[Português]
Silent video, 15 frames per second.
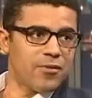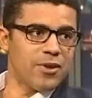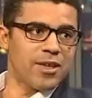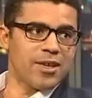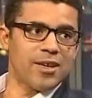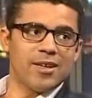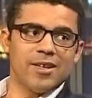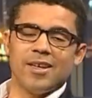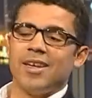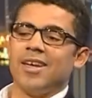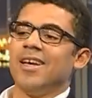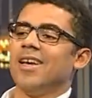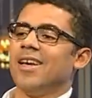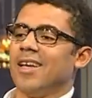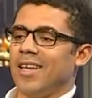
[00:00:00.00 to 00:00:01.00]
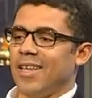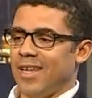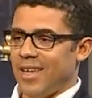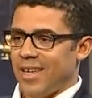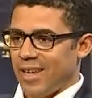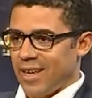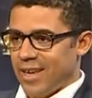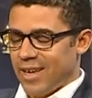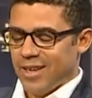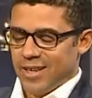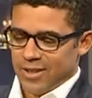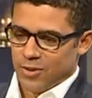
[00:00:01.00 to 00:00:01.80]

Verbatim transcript: África. O maior de África. E, e,